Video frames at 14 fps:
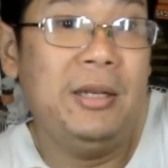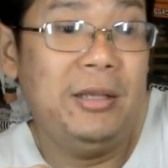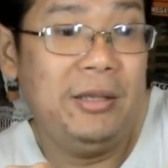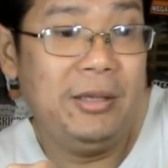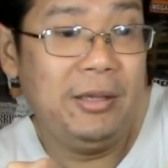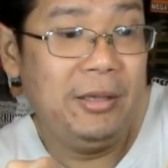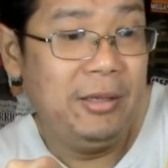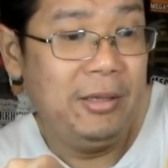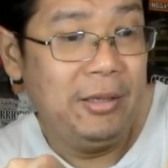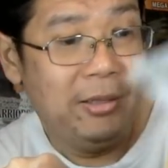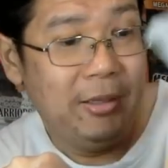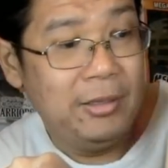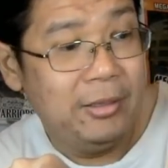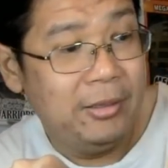ini ya
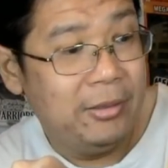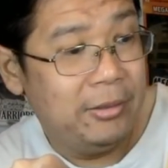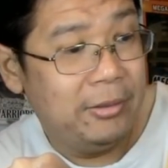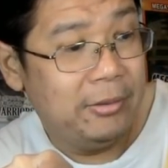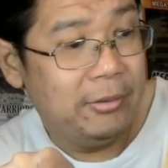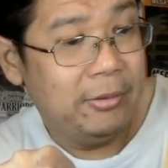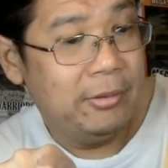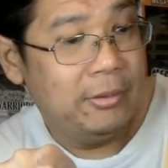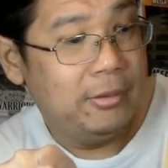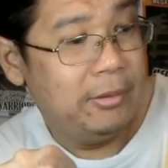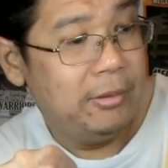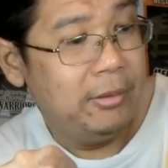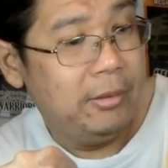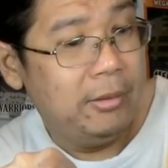tuh
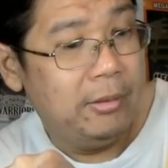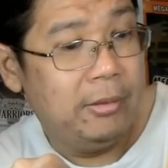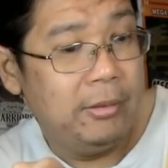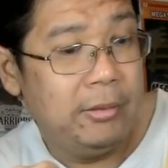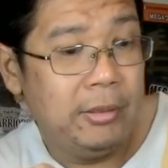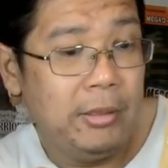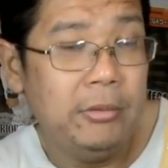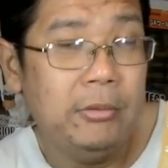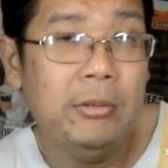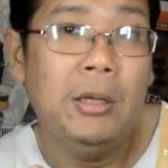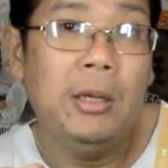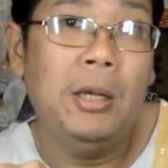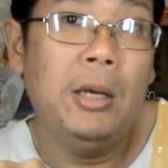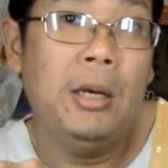ini tadi juga